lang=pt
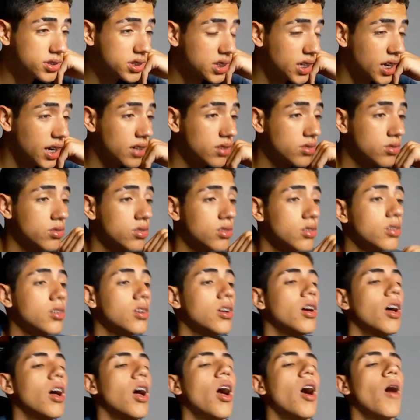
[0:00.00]
certo.
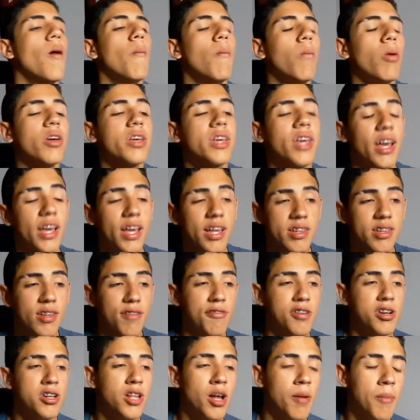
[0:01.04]
Por que, que esse
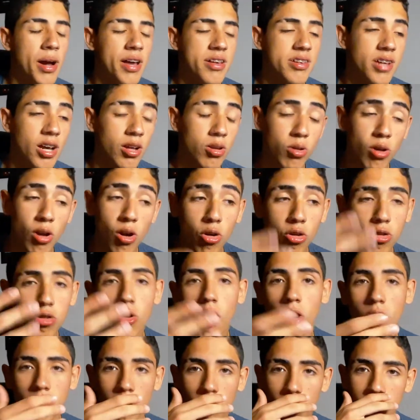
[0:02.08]
vídeo deu mais certo do que os
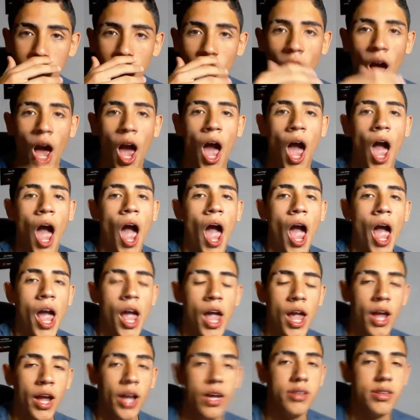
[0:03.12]
outros?
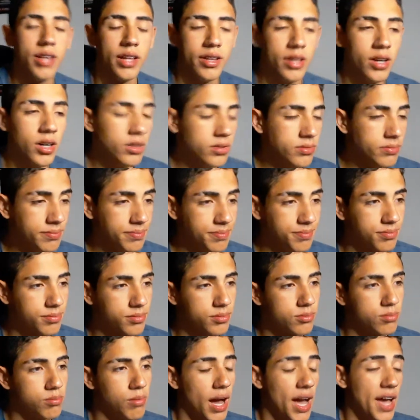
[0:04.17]
Entendeu?
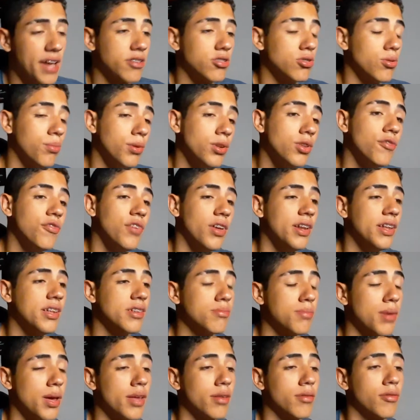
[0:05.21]
Mas estou muito
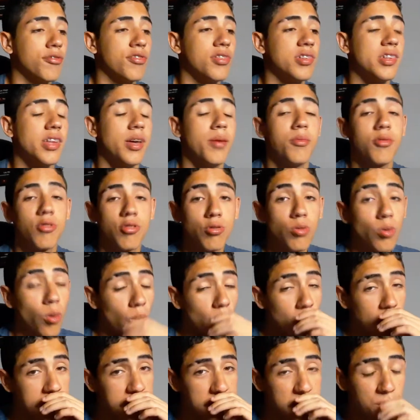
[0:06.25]
feliz mesmo. Fizemos
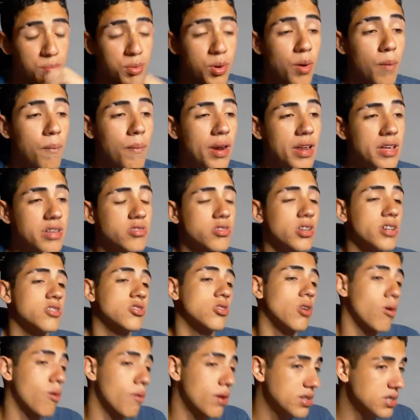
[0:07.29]
12 mil impressões
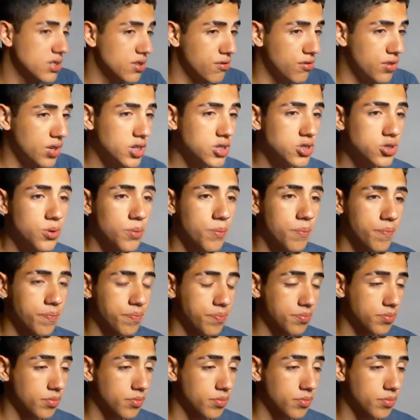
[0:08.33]
só com esse vídeo.